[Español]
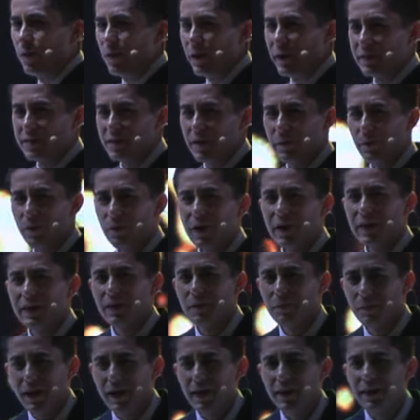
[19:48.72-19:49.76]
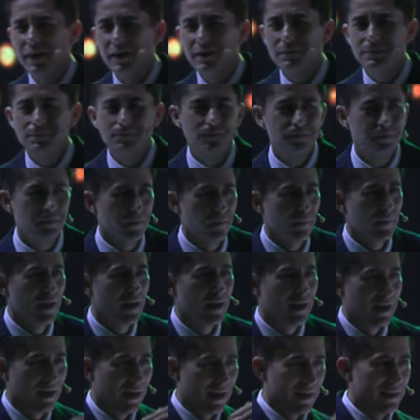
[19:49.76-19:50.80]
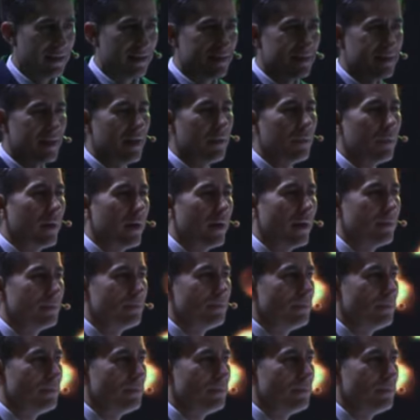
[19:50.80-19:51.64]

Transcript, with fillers: recibí una llamada en diciembre